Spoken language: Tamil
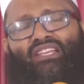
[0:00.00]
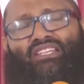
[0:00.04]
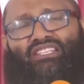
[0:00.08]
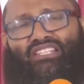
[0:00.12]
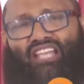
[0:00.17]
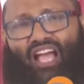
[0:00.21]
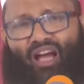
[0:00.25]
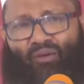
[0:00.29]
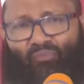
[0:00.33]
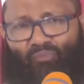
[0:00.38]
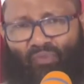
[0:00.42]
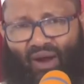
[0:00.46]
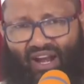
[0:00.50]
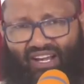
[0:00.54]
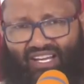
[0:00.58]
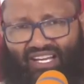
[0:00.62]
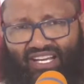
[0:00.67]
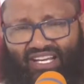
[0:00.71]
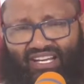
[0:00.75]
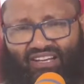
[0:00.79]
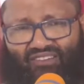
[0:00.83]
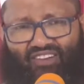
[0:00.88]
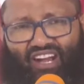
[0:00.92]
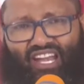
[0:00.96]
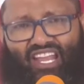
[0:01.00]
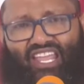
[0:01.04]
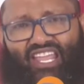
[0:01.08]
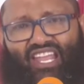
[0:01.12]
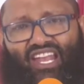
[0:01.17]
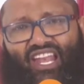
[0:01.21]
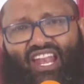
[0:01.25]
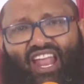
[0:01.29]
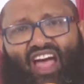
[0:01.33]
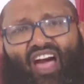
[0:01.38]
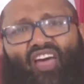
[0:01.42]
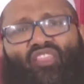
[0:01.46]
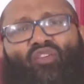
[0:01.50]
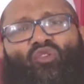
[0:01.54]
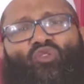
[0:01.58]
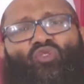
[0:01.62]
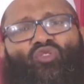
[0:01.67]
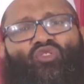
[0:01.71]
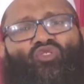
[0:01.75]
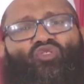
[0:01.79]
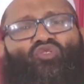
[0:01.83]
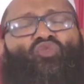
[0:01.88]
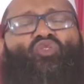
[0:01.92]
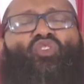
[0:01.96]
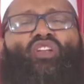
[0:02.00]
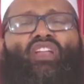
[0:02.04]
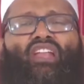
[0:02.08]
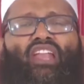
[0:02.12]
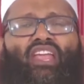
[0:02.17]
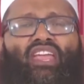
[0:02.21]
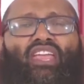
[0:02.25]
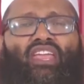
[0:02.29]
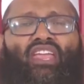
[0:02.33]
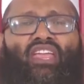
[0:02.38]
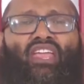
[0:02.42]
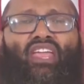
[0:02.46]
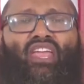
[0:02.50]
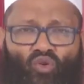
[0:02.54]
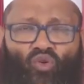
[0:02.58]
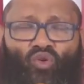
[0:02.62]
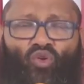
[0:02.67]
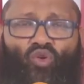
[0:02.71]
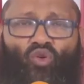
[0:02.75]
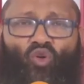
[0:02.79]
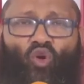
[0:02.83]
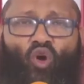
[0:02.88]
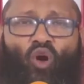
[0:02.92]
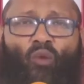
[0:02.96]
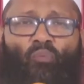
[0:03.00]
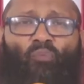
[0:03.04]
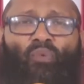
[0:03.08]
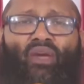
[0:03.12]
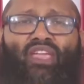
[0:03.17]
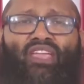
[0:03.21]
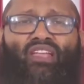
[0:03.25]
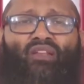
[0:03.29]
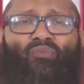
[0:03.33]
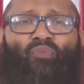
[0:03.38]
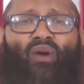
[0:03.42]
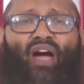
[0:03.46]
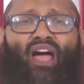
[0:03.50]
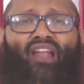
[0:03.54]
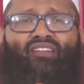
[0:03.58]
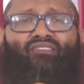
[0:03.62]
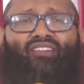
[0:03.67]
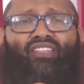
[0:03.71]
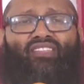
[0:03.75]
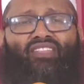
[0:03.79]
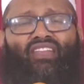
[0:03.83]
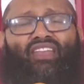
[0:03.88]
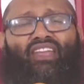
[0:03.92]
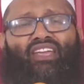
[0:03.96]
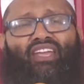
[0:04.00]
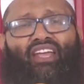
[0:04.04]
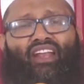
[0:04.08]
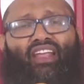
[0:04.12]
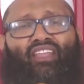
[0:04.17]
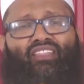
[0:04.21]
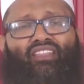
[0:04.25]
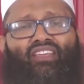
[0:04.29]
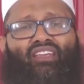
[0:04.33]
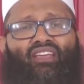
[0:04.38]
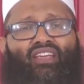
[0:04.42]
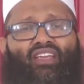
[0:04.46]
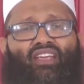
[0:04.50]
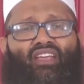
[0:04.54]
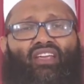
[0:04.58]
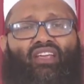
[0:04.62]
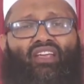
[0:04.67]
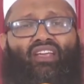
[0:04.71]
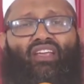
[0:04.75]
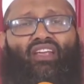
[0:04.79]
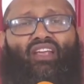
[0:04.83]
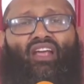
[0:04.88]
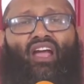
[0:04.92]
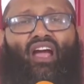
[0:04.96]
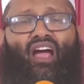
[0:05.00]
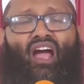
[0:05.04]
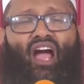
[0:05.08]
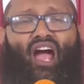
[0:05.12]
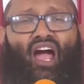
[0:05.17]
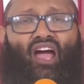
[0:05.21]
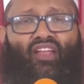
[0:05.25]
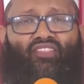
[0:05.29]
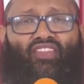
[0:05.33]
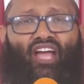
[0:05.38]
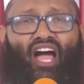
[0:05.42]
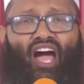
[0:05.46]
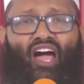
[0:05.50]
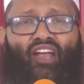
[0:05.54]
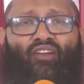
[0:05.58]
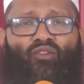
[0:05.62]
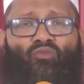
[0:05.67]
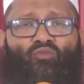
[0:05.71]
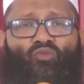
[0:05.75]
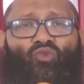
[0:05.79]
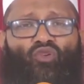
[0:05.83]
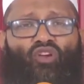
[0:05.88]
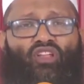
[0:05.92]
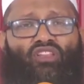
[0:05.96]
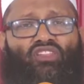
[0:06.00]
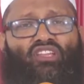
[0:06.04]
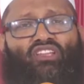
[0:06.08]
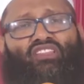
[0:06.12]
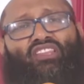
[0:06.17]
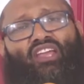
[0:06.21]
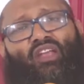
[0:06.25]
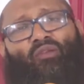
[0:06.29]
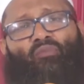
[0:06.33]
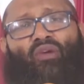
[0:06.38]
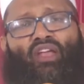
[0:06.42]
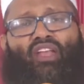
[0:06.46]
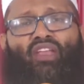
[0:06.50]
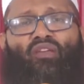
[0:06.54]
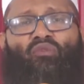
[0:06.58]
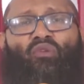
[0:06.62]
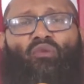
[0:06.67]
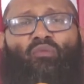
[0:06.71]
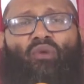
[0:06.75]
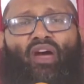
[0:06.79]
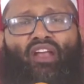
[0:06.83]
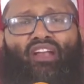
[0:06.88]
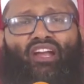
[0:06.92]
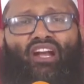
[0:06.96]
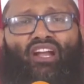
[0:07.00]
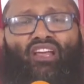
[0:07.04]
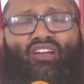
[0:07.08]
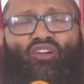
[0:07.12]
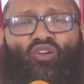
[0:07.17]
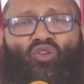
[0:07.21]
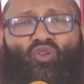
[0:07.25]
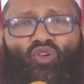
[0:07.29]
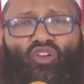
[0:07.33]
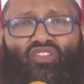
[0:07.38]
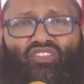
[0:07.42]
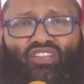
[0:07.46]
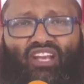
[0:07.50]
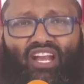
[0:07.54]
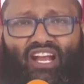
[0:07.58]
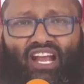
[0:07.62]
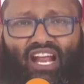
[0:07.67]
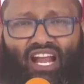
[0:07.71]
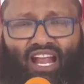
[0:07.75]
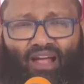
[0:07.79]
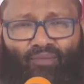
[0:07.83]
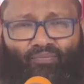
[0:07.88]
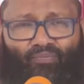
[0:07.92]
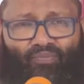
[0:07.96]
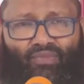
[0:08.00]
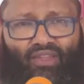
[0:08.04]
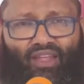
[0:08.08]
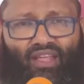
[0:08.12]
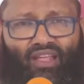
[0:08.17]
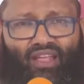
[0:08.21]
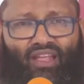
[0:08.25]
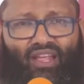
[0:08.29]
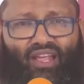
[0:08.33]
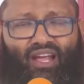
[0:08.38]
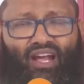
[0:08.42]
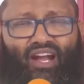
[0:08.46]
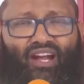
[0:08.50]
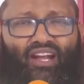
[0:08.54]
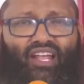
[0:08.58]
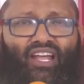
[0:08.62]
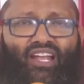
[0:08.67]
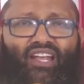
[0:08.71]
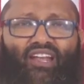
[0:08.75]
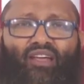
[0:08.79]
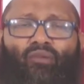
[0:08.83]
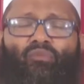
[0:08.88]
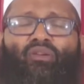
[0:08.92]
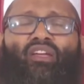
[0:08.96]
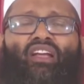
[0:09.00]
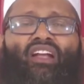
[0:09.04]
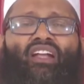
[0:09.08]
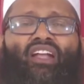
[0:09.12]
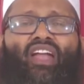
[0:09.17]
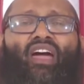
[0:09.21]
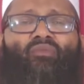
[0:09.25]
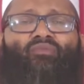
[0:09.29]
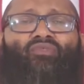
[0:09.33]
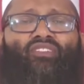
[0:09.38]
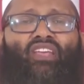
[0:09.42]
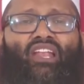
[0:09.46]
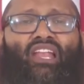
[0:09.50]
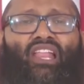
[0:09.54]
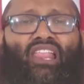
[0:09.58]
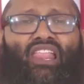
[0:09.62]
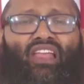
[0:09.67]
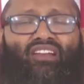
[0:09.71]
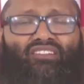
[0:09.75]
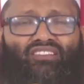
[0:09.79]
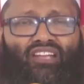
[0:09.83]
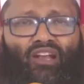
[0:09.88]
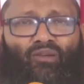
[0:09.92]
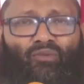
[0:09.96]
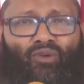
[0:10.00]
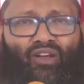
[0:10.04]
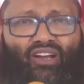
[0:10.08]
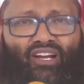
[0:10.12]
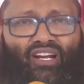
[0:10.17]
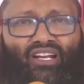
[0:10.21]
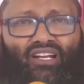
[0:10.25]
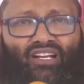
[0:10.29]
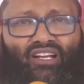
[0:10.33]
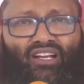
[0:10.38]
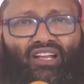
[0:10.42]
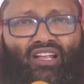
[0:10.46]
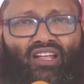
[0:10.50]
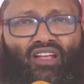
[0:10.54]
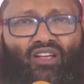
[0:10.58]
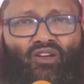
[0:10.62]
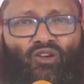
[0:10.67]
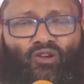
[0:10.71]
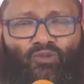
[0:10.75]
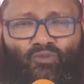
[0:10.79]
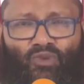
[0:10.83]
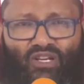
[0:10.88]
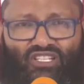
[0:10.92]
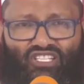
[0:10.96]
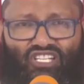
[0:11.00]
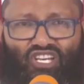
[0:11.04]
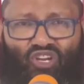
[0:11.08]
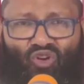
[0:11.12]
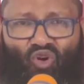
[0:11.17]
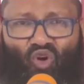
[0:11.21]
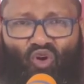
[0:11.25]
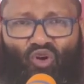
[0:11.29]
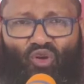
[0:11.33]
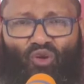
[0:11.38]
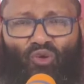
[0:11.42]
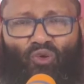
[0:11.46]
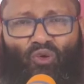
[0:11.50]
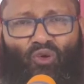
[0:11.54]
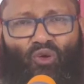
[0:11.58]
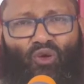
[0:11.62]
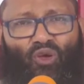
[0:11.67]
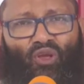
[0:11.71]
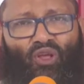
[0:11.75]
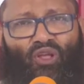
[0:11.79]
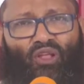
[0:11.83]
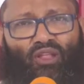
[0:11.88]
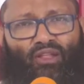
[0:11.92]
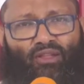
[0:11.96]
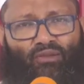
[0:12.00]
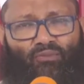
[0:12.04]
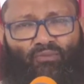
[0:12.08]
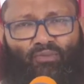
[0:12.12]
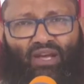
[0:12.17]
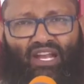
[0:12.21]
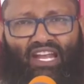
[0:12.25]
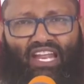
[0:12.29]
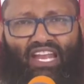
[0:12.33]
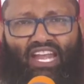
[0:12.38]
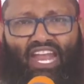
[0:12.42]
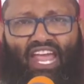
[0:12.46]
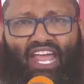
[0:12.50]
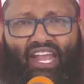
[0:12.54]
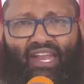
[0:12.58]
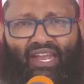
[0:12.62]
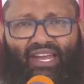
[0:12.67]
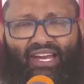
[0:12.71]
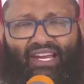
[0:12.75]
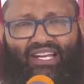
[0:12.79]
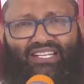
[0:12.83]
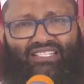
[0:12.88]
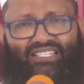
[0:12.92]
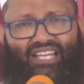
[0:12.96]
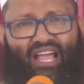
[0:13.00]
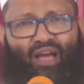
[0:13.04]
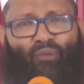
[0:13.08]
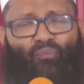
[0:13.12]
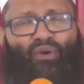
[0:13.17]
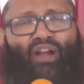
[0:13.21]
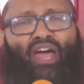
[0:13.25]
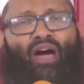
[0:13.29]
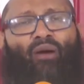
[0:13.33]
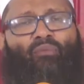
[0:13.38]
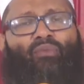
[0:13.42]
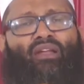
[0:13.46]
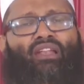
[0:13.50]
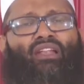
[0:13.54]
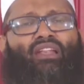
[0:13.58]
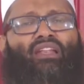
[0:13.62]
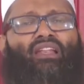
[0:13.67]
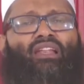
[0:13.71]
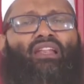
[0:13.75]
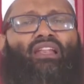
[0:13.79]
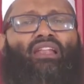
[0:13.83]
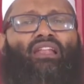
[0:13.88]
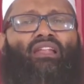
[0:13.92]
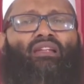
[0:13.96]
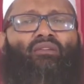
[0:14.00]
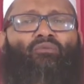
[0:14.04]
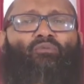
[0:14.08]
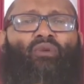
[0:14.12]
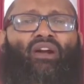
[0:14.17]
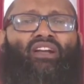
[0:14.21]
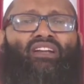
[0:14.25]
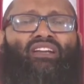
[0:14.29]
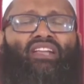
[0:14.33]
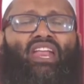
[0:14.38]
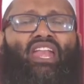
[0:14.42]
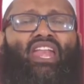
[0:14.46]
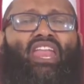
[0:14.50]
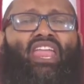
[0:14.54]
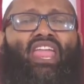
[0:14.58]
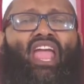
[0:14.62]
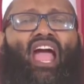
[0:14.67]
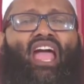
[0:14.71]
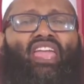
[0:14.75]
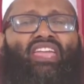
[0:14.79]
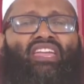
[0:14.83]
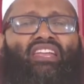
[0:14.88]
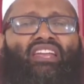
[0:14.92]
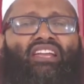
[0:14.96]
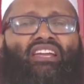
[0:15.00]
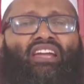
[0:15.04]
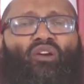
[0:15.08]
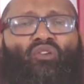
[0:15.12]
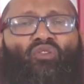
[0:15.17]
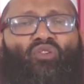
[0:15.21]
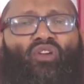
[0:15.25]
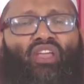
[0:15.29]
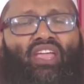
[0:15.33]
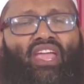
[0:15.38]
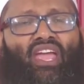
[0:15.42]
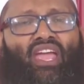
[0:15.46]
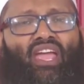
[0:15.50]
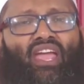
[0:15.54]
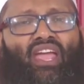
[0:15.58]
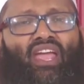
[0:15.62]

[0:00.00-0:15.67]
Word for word: சாப்பாட்டுக்கு வழி இல்லாத ஒரு சூழ்நிலை ஒரு கோப்பையில் பால் வந்திருக்கிறது தானும் குடித்து தன் மனைவிமார்களுக்கும் கொடுத்திருக்கலாம் ஆனால் நபிகள் நாயம் சல்லல்லா சலமார்கள் பசியோடு பல நேரங்கள் சாப்பிடாமல் பட்டினியாக இருக்கக்கூடிய